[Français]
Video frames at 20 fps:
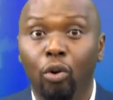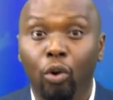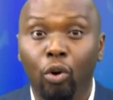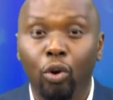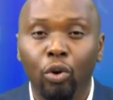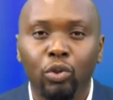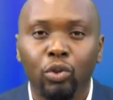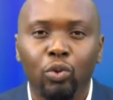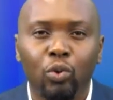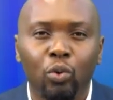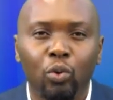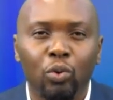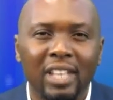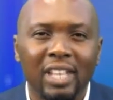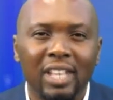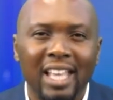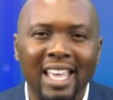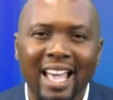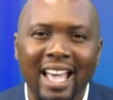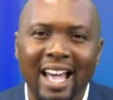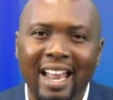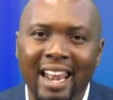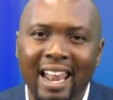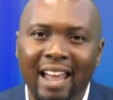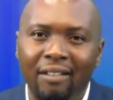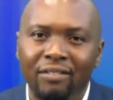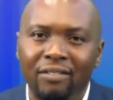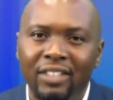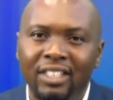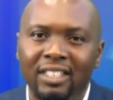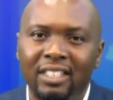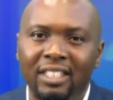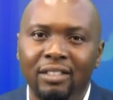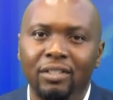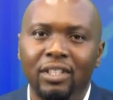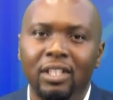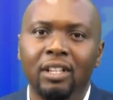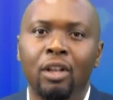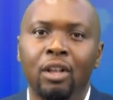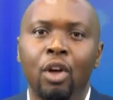retourné à la vie
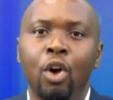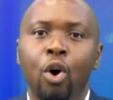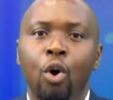civile,